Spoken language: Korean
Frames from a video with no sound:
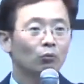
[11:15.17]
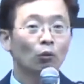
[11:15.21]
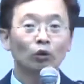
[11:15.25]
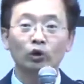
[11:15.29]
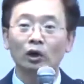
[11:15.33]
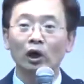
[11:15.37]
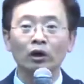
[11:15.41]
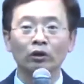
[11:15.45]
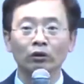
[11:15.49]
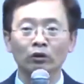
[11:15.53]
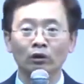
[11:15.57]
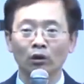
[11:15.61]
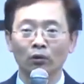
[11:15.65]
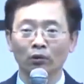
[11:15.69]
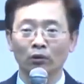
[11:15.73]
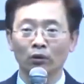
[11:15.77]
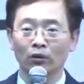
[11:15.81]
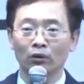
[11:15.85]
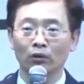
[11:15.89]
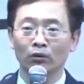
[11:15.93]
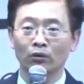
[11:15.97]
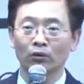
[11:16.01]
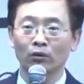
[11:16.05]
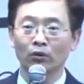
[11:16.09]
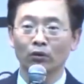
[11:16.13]
못
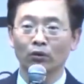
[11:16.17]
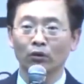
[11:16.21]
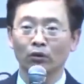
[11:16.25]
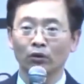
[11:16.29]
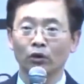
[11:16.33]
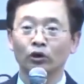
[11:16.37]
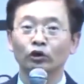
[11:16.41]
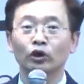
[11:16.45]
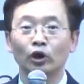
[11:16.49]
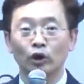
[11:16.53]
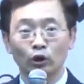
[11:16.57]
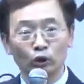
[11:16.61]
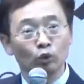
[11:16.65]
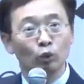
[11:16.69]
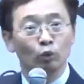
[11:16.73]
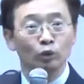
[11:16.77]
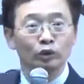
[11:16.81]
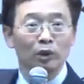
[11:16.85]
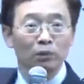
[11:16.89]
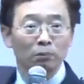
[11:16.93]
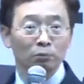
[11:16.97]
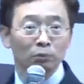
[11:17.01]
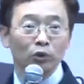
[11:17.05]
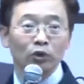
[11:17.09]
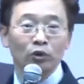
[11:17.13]
하겠더라고요. 그때
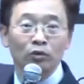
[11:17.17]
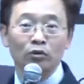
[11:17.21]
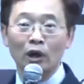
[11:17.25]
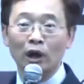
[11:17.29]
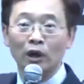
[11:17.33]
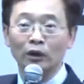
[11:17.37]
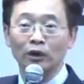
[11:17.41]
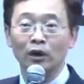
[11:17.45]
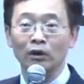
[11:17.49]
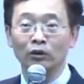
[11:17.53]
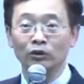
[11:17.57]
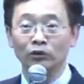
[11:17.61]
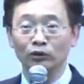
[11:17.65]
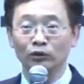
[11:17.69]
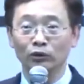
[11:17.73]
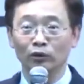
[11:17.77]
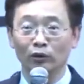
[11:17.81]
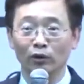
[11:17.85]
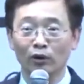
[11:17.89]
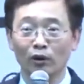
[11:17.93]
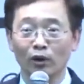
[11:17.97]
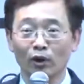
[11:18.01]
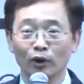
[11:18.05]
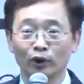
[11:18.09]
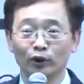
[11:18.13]
요셉 이거 할 때거든요.
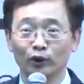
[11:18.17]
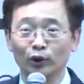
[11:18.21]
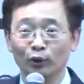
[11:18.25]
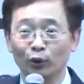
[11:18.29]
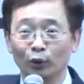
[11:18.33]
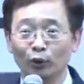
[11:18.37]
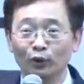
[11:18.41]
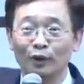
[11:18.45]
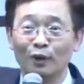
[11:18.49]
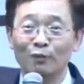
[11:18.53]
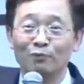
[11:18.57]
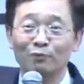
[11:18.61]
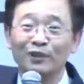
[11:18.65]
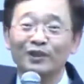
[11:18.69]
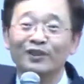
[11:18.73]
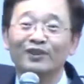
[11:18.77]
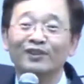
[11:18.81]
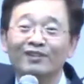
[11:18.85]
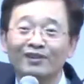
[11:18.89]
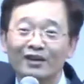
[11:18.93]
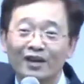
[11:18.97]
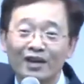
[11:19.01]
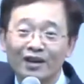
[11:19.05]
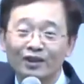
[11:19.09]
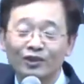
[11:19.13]
그때 요셉
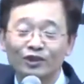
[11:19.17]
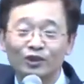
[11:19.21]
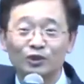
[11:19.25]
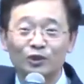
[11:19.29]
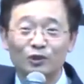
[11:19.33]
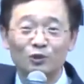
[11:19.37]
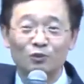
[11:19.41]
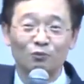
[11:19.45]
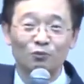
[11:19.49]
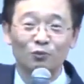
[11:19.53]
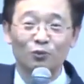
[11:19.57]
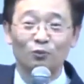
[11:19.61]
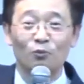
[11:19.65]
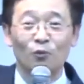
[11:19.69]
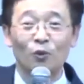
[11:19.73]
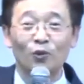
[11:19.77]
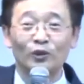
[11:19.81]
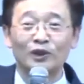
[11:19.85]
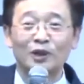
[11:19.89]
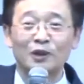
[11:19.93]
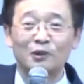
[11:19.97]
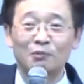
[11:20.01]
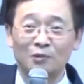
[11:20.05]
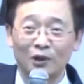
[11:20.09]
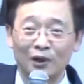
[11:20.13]
이거 지금
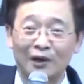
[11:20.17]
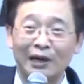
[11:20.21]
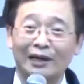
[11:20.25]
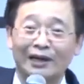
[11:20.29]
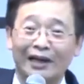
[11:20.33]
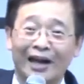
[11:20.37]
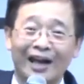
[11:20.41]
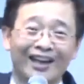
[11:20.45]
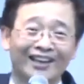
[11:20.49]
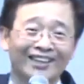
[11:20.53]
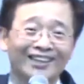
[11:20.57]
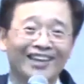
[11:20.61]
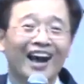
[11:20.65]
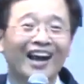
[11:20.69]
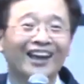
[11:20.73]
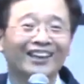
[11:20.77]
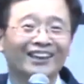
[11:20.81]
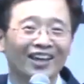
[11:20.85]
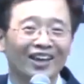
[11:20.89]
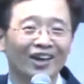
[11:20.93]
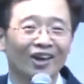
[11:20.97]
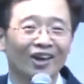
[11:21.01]
목사님이 강의할